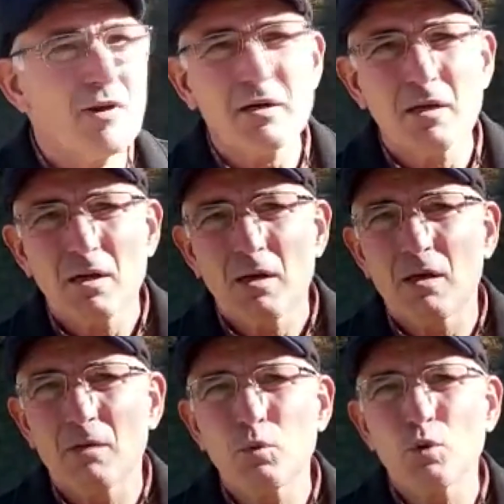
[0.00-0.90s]
E,
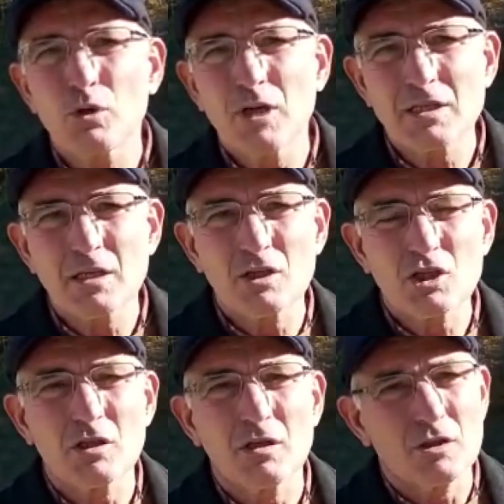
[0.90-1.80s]
bu yasa dışı
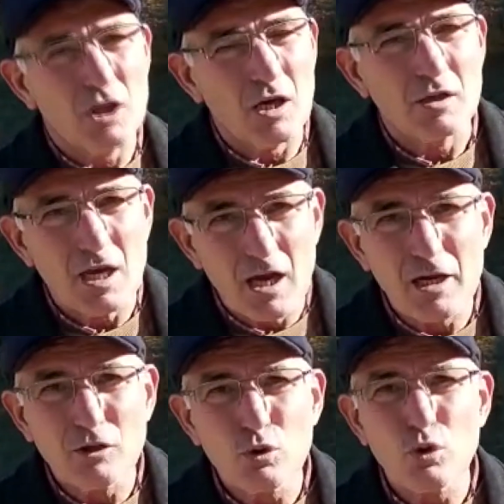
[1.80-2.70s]
diye
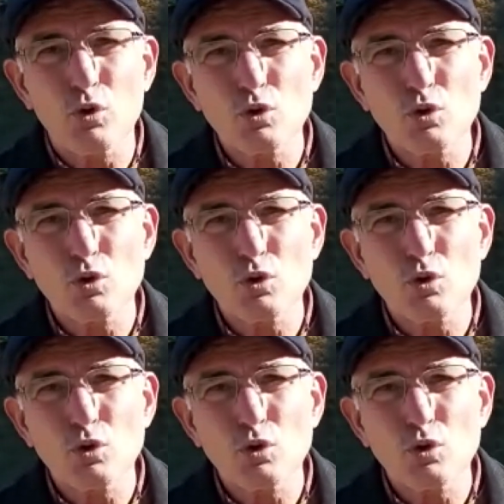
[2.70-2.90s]
değerlendiriyoruz.